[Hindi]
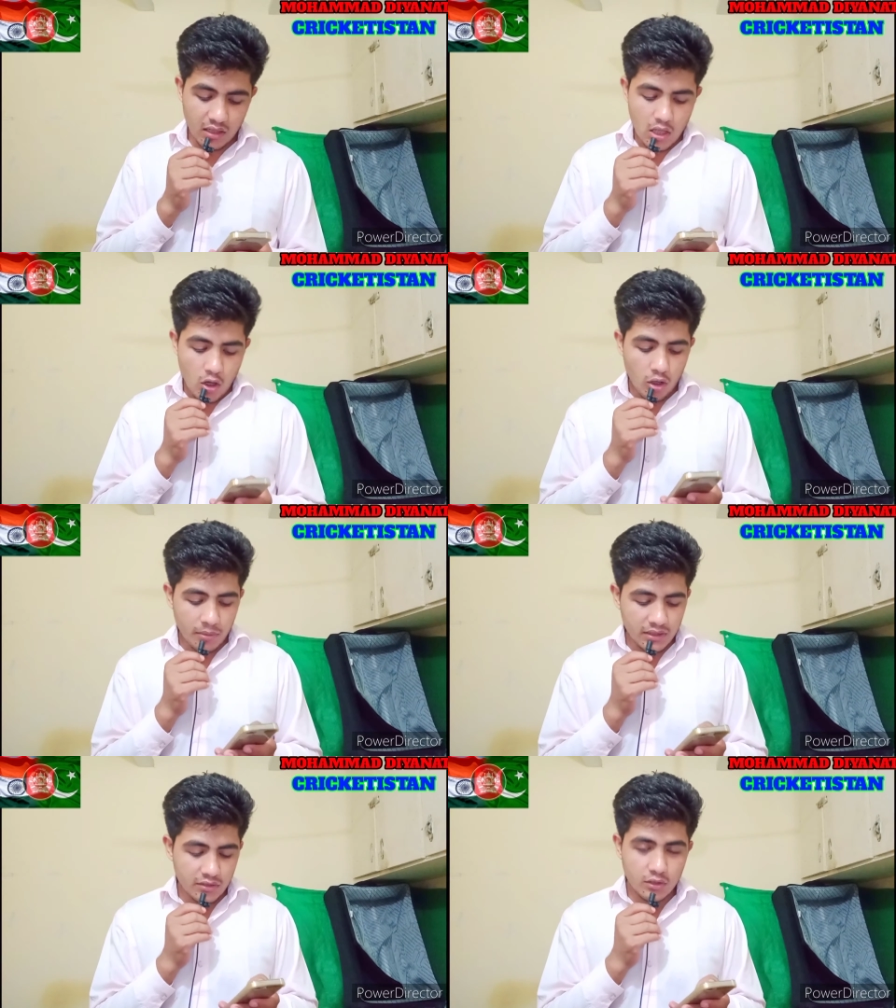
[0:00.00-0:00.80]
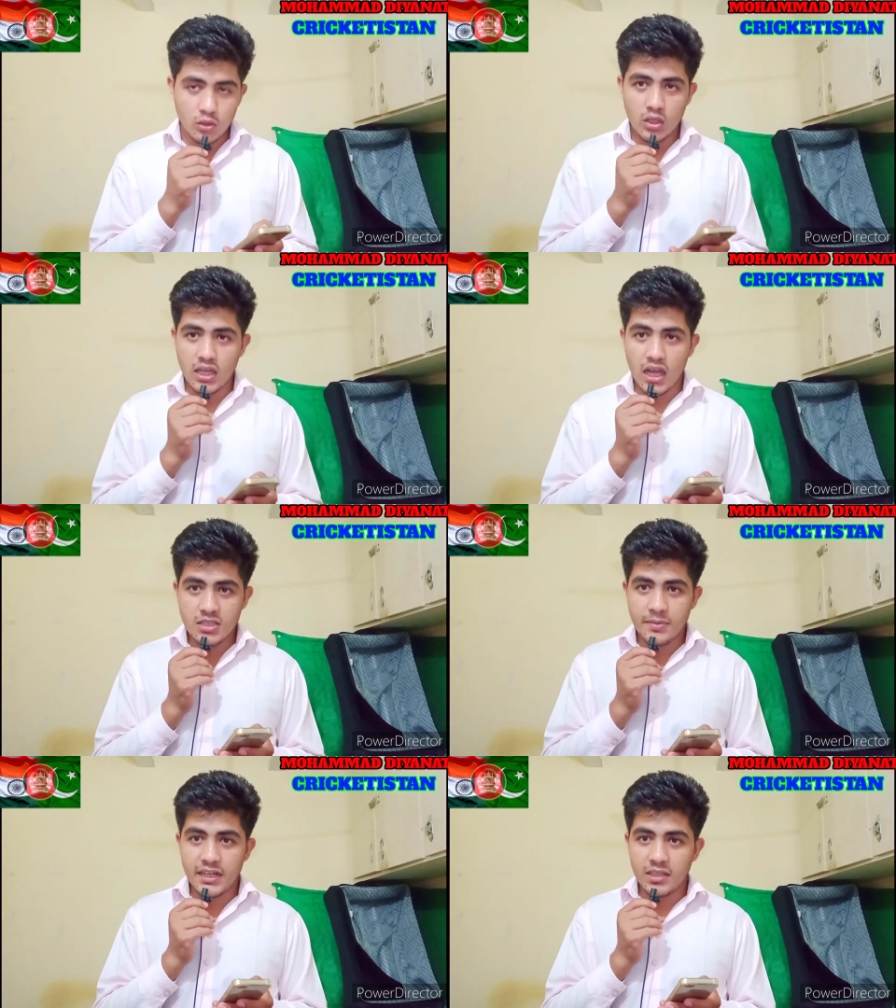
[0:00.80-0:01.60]
था और महेंद्र सिंह धोनी
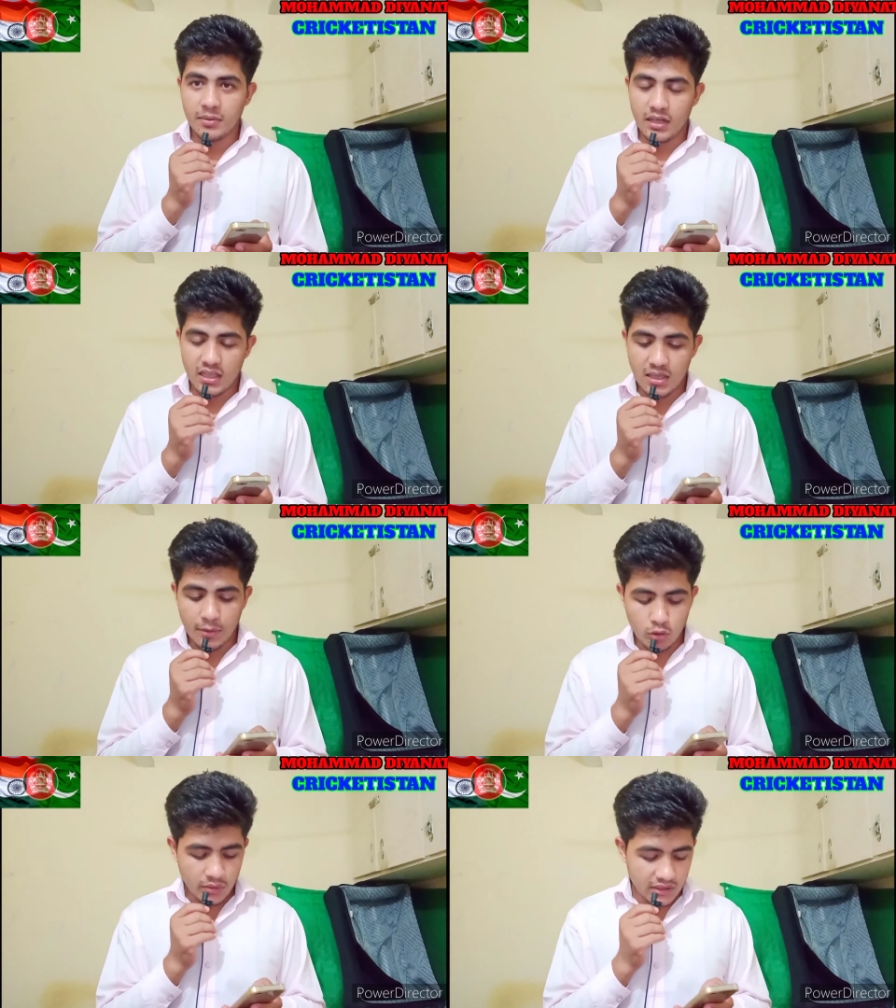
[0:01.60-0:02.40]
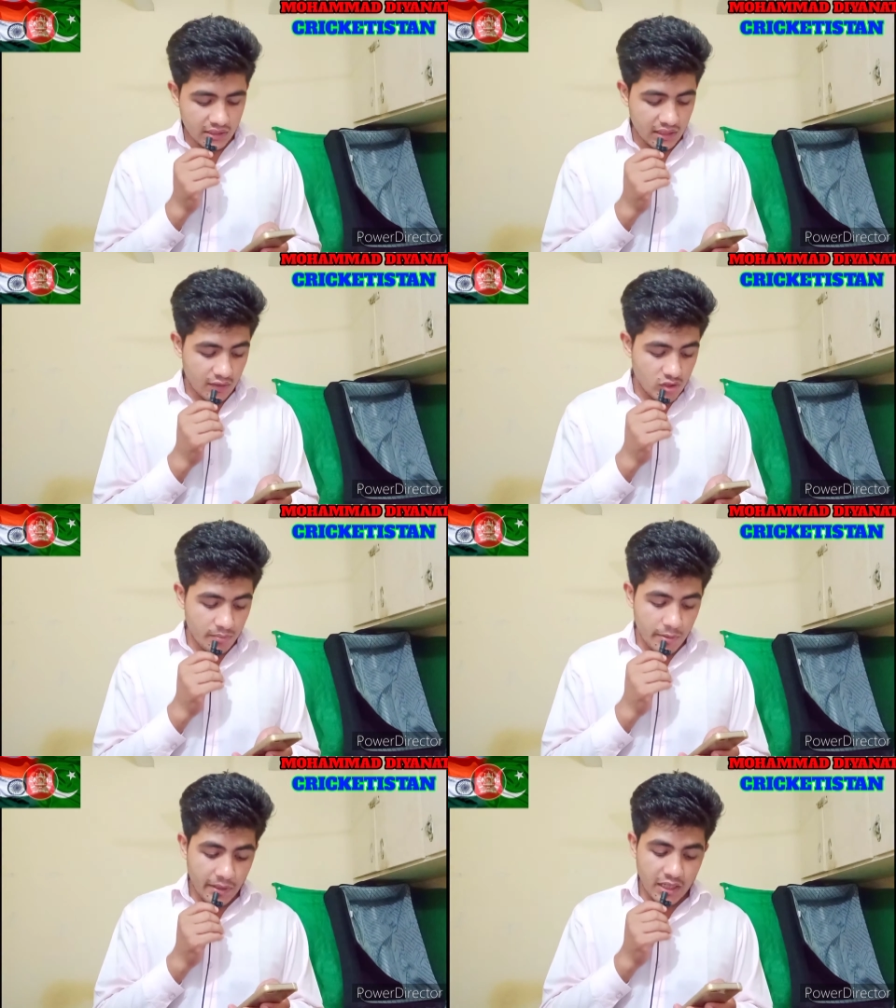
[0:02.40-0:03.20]
आज बैटिंग पर नहीं है बट उम्मीद करते हैं कि
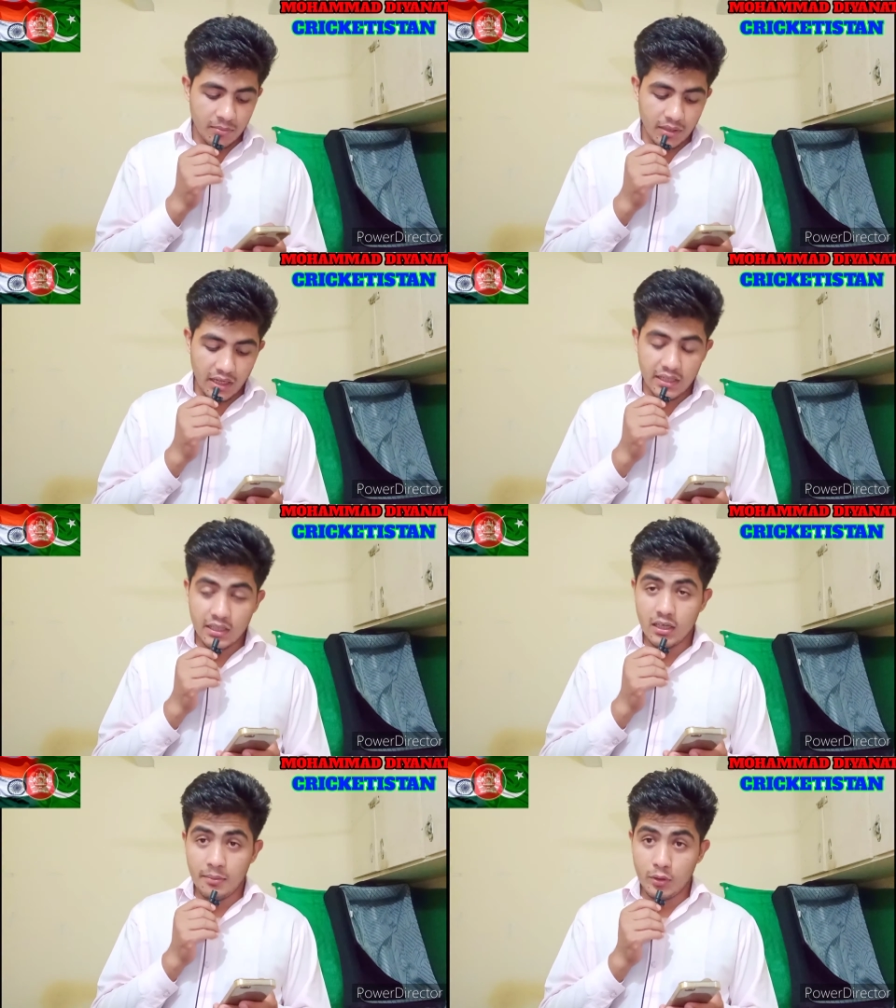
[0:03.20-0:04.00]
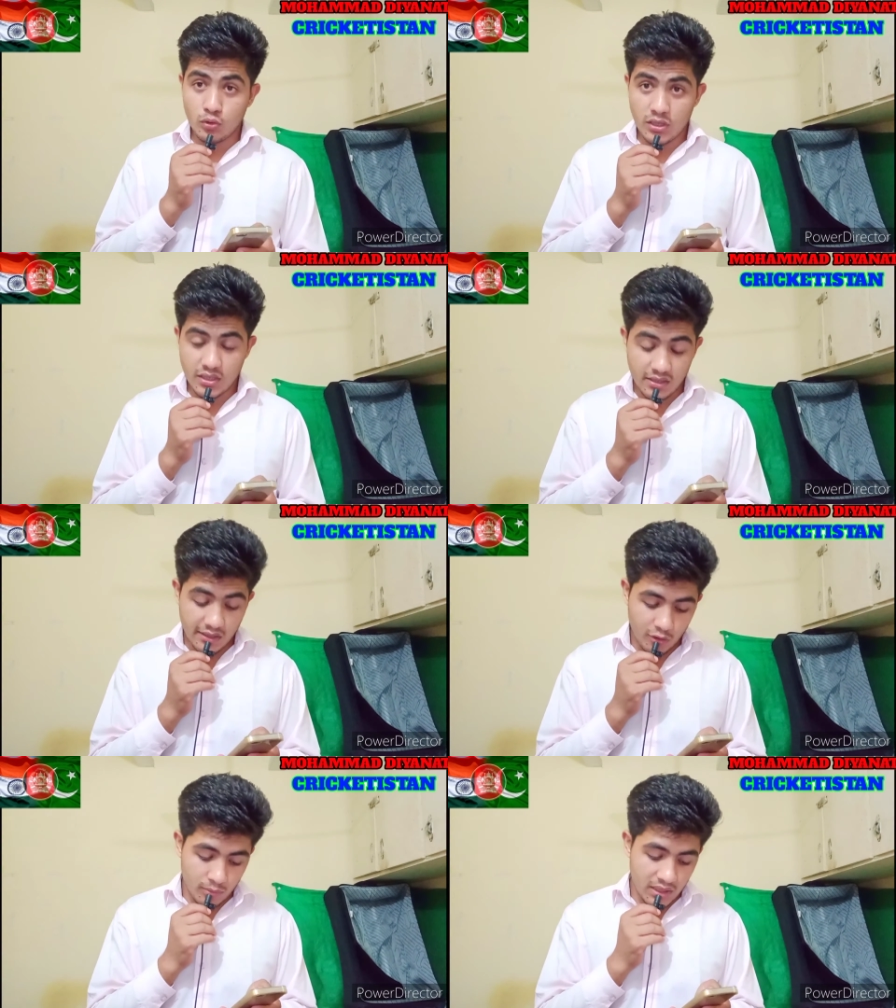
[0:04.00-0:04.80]
जब भी बैटिंग पर आएंगे हमें कुछ अच्छा ही
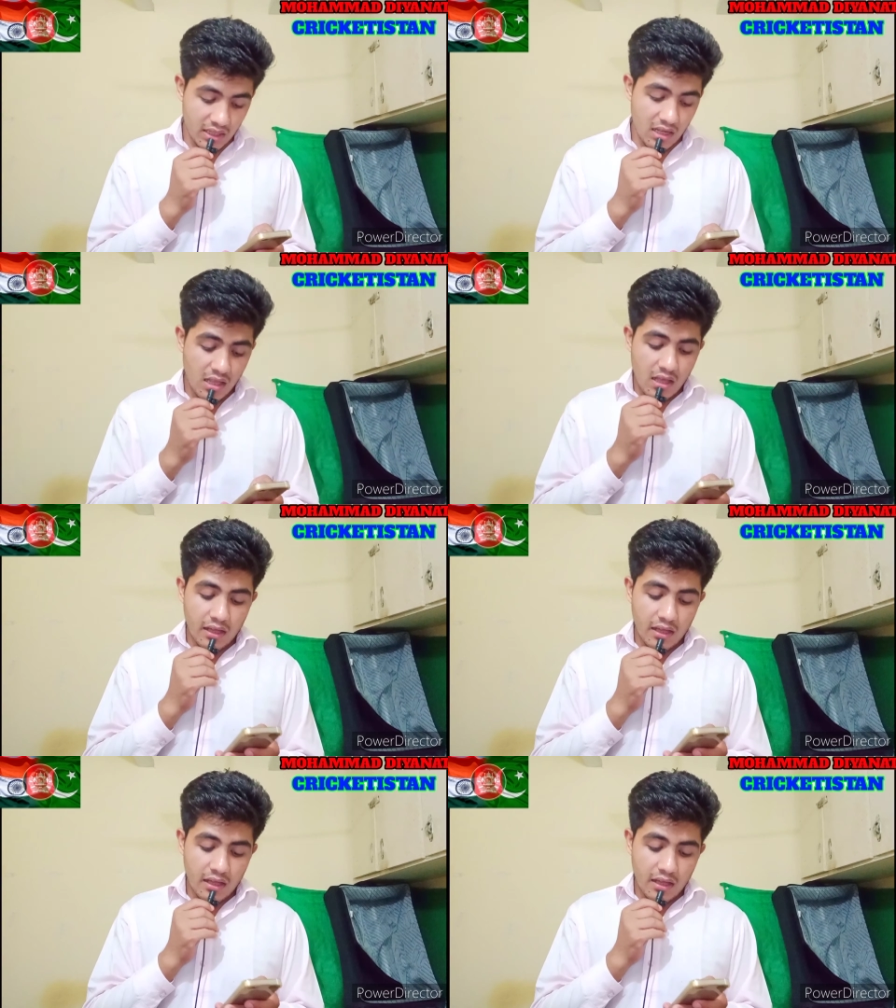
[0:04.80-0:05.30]
देखने को मिलेगा